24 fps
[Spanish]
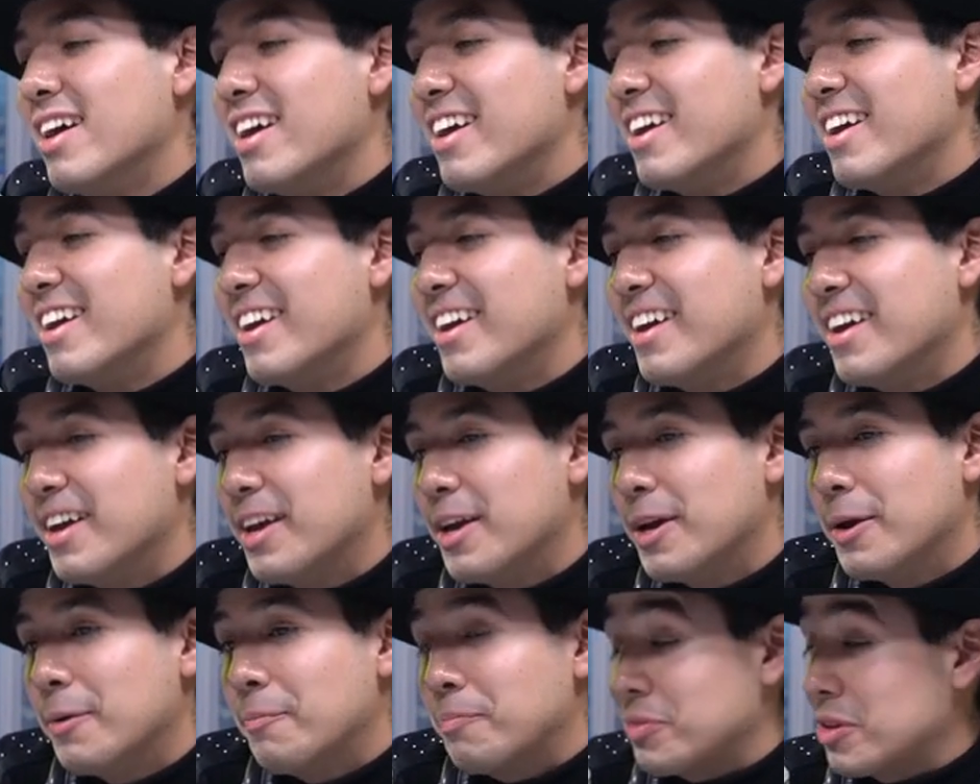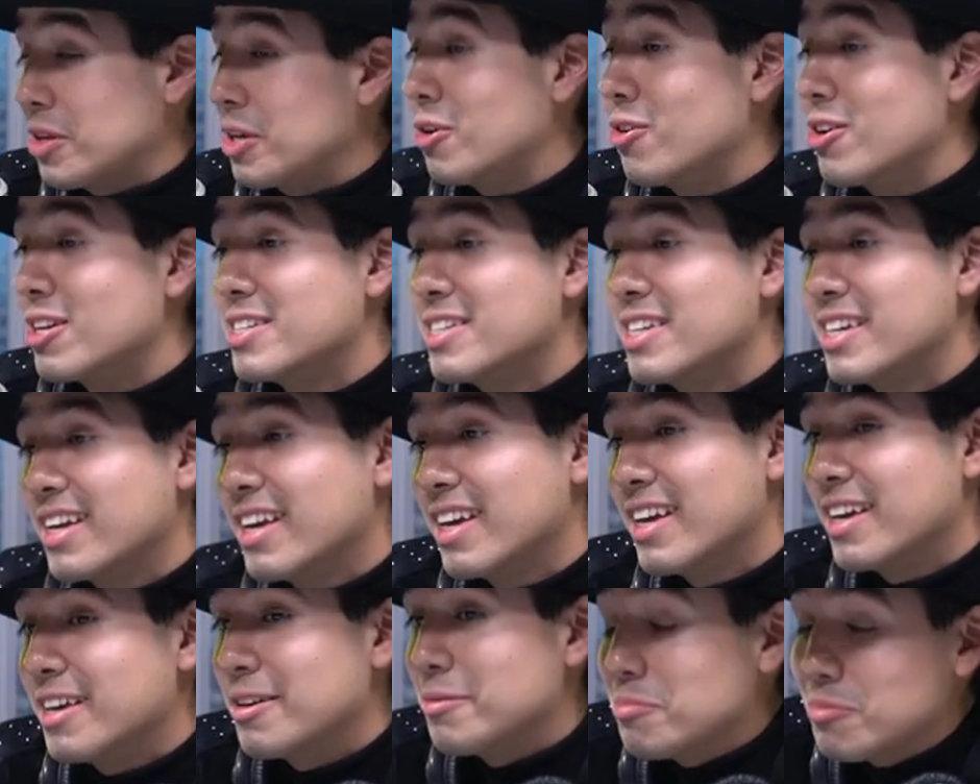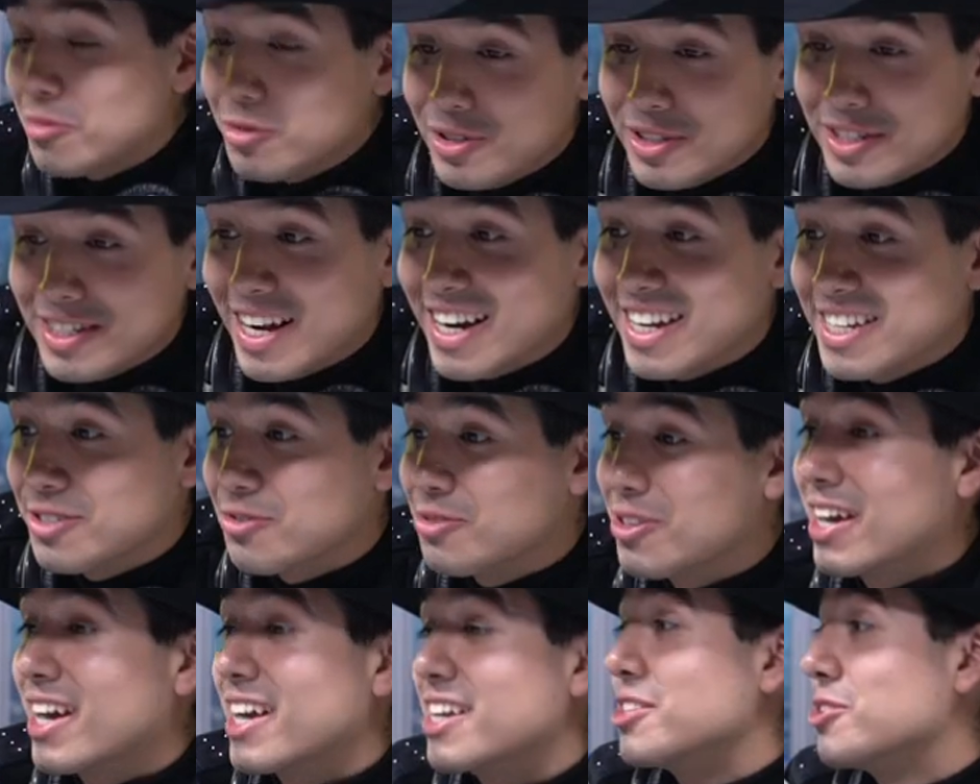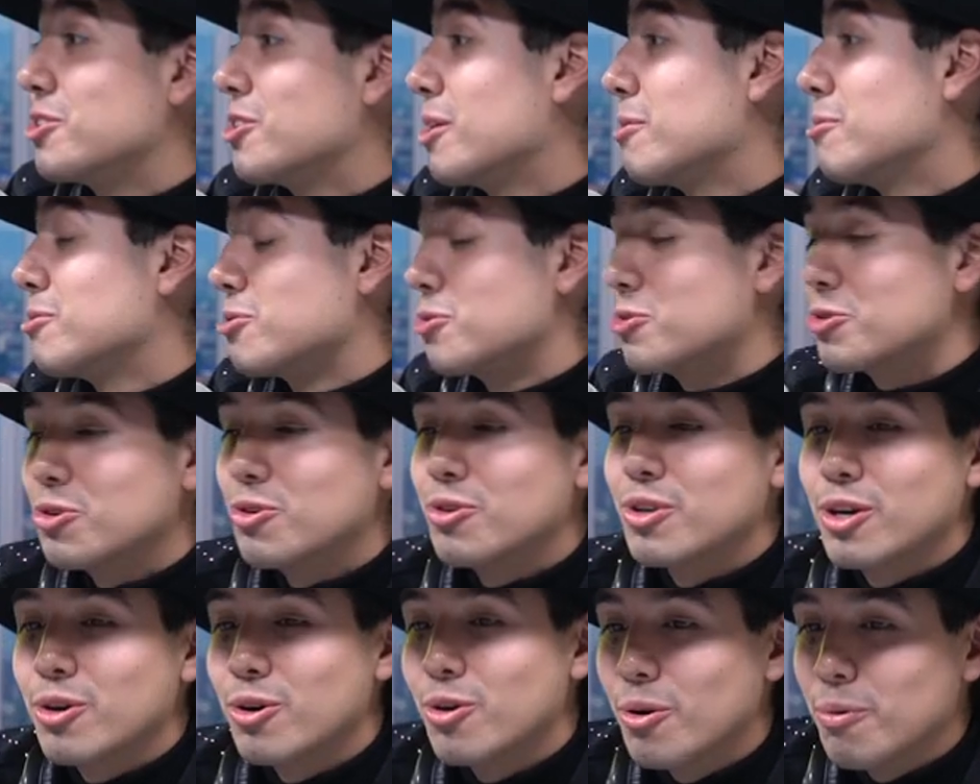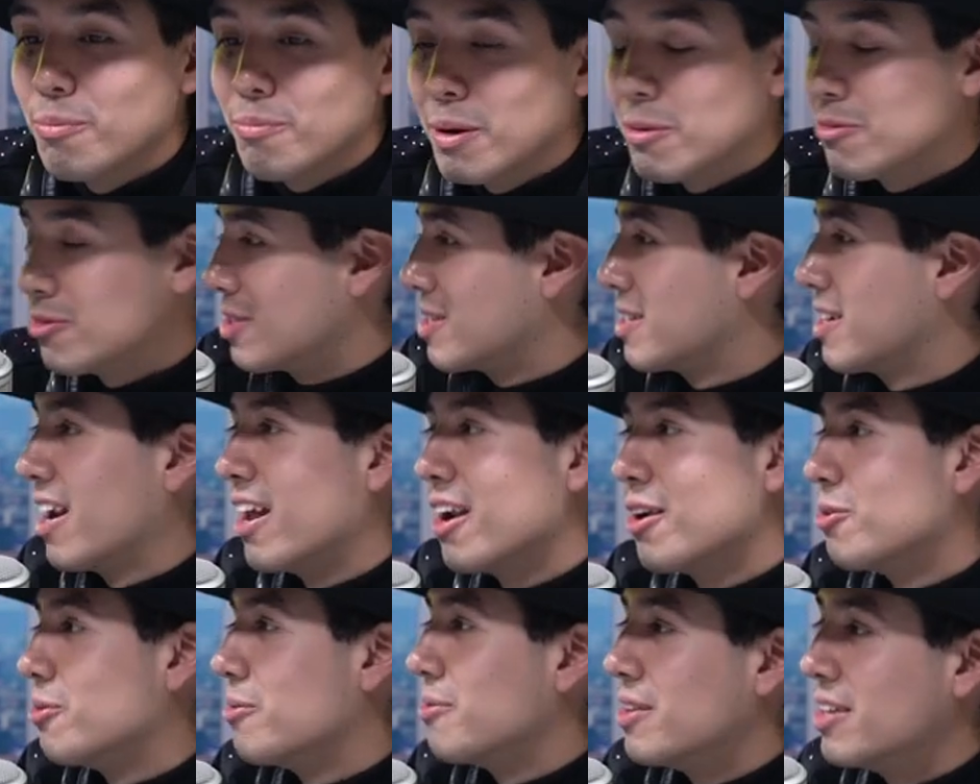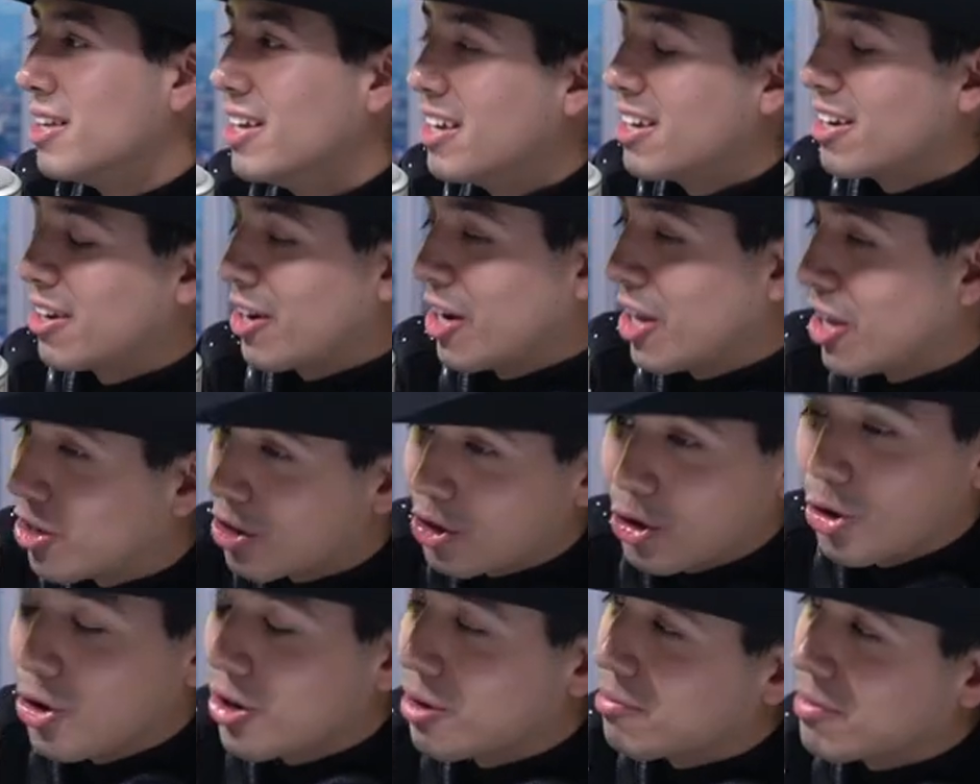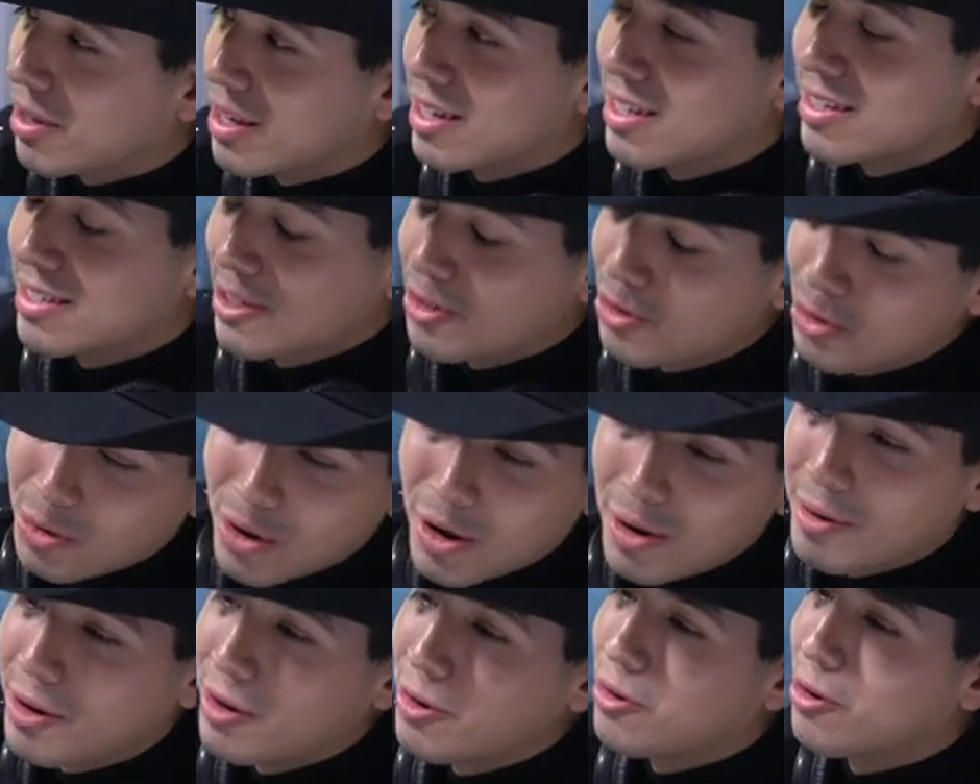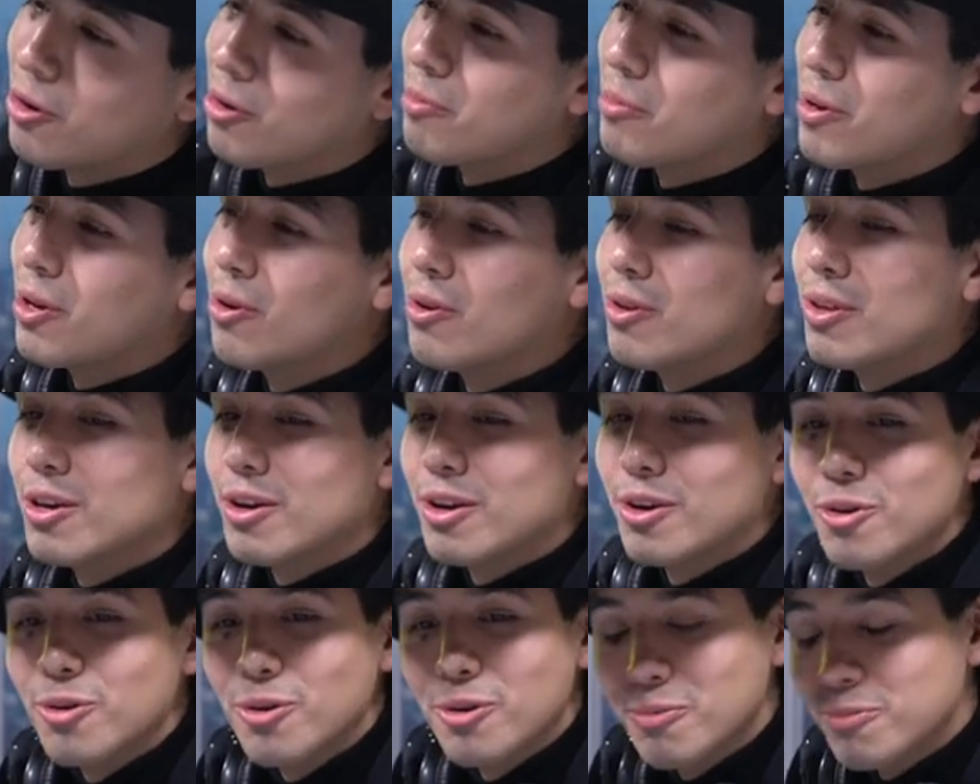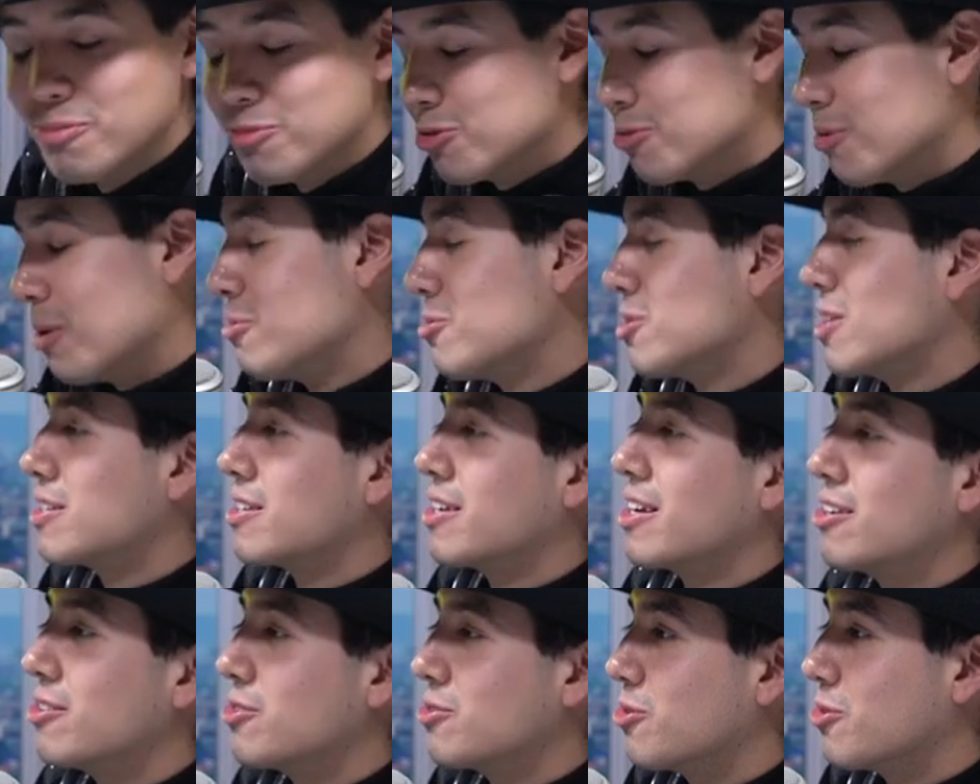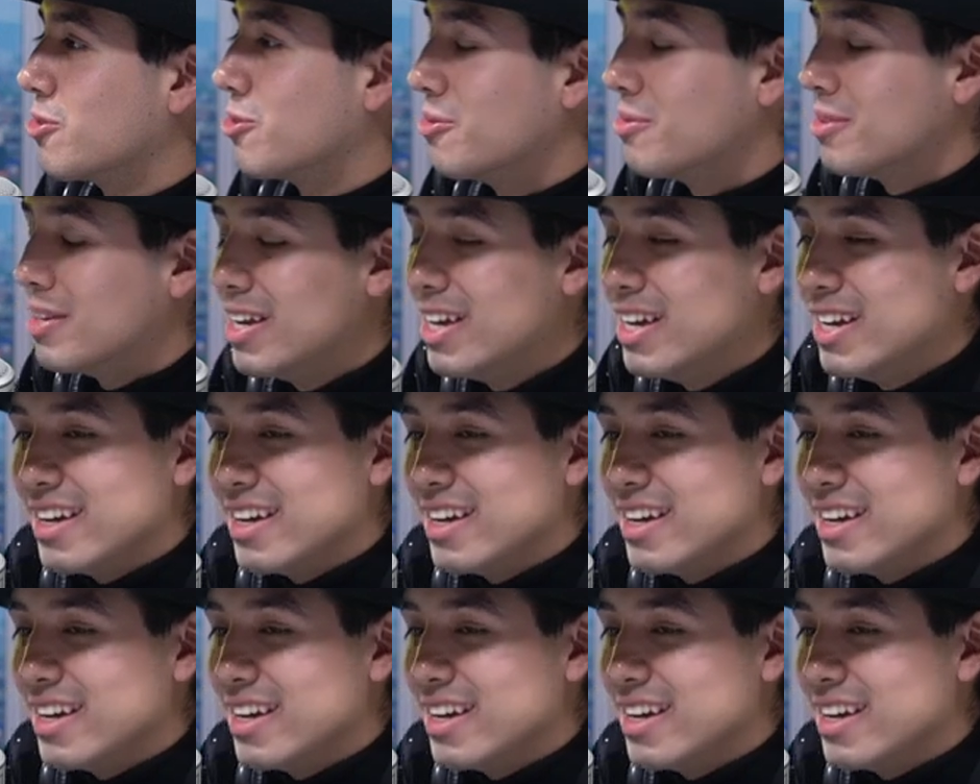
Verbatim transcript: Eh, y ahora sí que pues, desde la segunda canción que me escuchó dijo, vamos a hacer algo creía yo en mí, se subió al barco conmigo y dije, oh, pues vamos a hacer esto, ¿no?